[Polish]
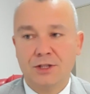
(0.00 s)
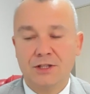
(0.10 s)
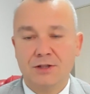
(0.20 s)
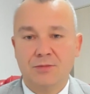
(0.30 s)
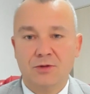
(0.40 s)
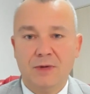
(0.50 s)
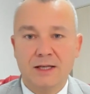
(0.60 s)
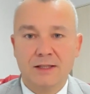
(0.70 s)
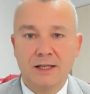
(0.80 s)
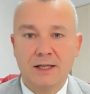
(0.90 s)
nie są
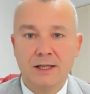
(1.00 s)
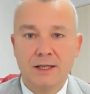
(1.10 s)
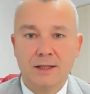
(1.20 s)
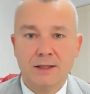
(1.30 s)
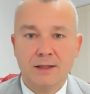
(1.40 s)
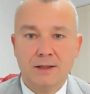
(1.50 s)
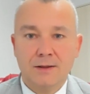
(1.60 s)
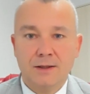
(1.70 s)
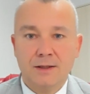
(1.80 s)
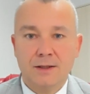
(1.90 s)
podparte
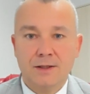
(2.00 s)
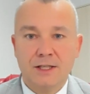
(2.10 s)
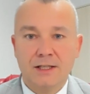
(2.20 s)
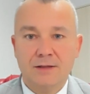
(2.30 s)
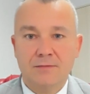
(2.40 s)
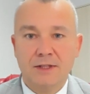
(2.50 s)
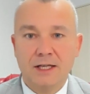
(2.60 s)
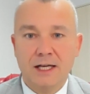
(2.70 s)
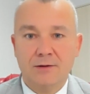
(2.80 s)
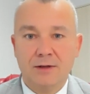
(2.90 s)
e, żadnym
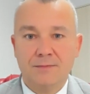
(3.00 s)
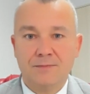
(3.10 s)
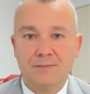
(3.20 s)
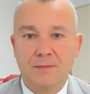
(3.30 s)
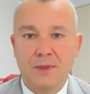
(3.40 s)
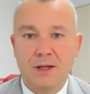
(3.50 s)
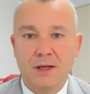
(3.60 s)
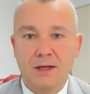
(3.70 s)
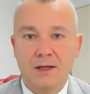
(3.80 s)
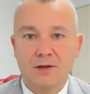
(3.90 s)
materiałem
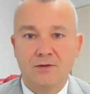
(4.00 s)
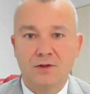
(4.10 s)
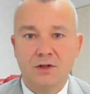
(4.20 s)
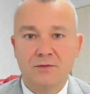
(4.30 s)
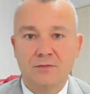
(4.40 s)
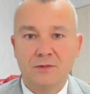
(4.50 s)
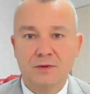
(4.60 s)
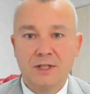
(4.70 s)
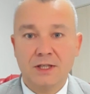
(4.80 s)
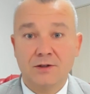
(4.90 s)
e, dowodowym
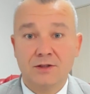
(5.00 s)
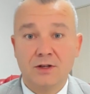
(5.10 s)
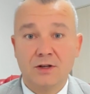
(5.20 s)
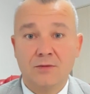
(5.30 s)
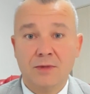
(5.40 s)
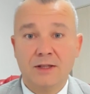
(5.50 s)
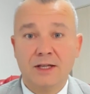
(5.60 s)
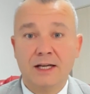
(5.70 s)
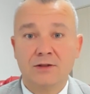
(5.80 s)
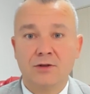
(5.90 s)
z tego, co pan
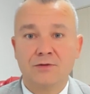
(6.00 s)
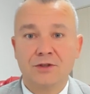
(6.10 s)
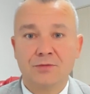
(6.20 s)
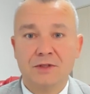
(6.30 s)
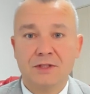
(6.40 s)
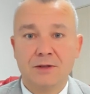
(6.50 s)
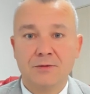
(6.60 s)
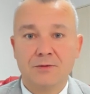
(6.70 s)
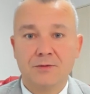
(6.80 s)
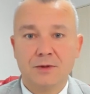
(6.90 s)
redaktor również
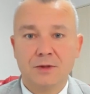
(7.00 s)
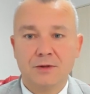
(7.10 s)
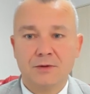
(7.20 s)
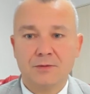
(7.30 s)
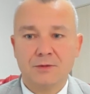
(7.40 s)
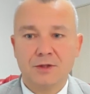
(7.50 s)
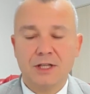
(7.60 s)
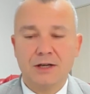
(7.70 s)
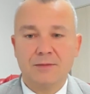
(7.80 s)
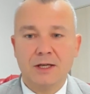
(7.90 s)
pisał.
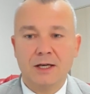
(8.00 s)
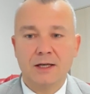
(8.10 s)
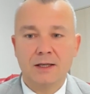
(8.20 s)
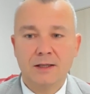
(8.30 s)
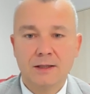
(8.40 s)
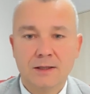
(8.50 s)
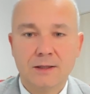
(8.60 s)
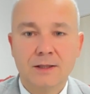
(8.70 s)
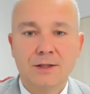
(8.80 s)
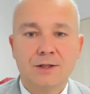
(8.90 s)
Czytałem na,
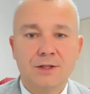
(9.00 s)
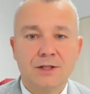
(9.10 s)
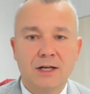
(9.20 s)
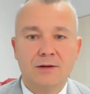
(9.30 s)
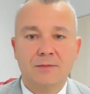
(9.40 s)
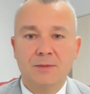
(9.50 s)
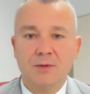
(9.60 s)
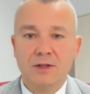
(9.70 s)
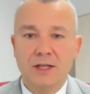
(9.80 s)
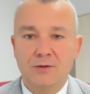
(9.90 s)
czytałem na
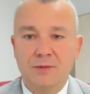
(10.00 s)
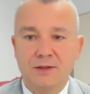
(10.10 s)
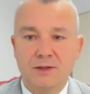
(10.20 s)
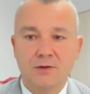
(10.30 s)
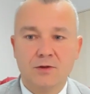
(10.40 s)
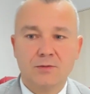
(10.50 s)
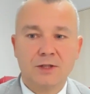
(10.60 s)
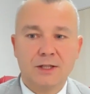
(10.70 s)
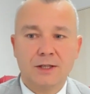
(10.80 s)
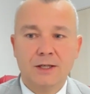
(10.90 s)
portalu Miasto
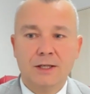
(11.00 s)
Kołobrzeg.